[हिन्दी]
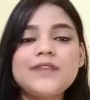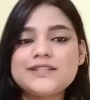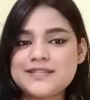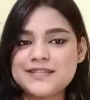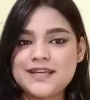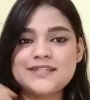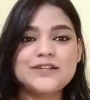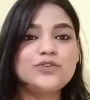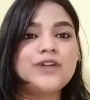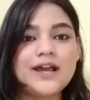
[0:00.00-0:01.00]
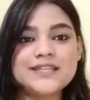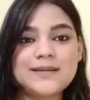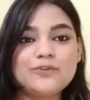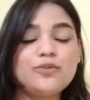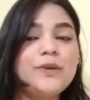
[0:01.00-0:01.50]
जैसा कि इसके जो डांस
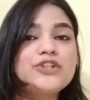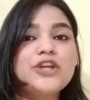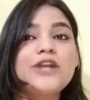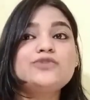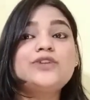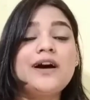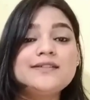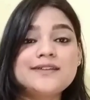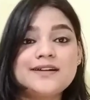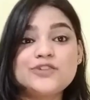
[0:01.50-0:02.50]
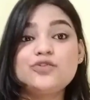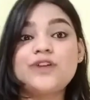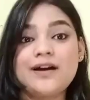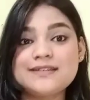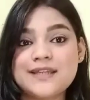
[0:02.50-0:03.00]
स्टेप जो पीछे के जो डांसर जो
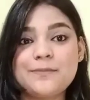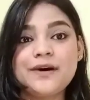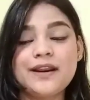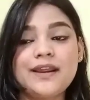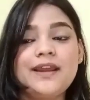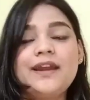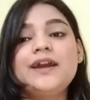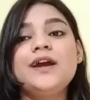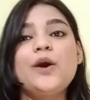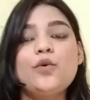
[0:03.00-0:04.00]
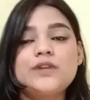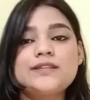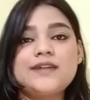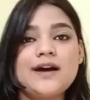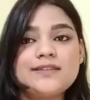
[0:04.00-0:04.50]
डांस स्टेप कर रहे हैं उनके
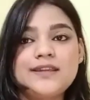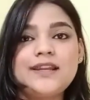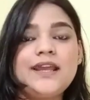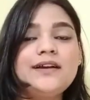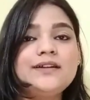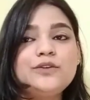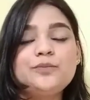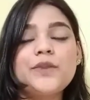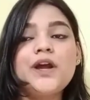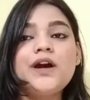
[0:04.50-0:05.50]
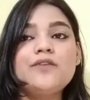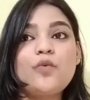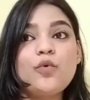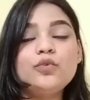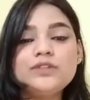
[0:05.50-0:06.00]
साथ के लाइक नो
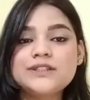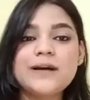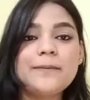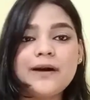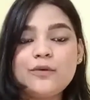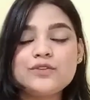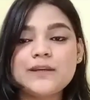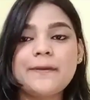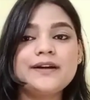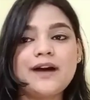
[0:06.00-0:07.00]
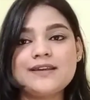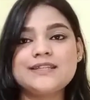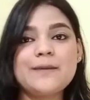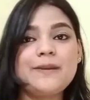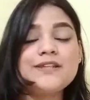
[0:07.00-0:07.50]
वो उन सब का उन सब का डांस
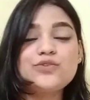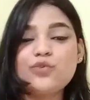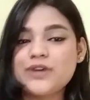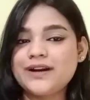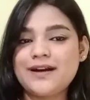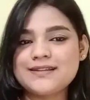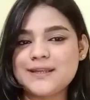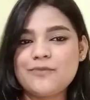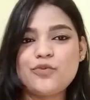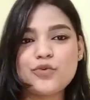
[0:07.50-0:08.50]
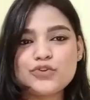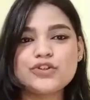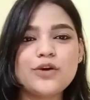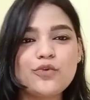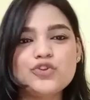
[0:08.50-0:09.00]
स्टेप प्लस जो उनका डांस स्टेप वो
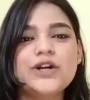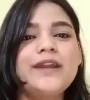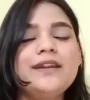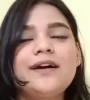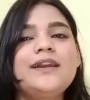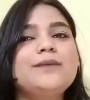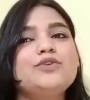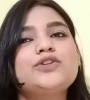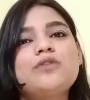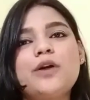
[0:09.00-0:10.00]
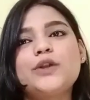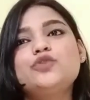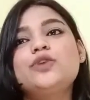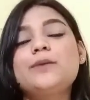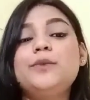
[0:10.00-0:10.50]
कुछ ना कुछ कहीं ना कहीं मुझे सॉन्ग
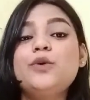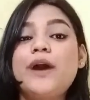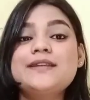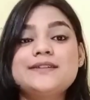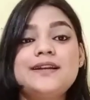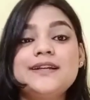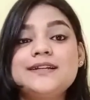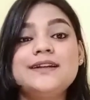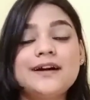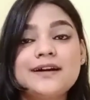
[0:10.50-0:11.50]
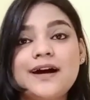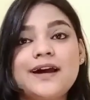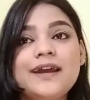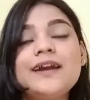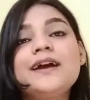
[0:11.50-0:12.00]
इन थोड़ा ब्लू आई से रिलेटेड लग रहा है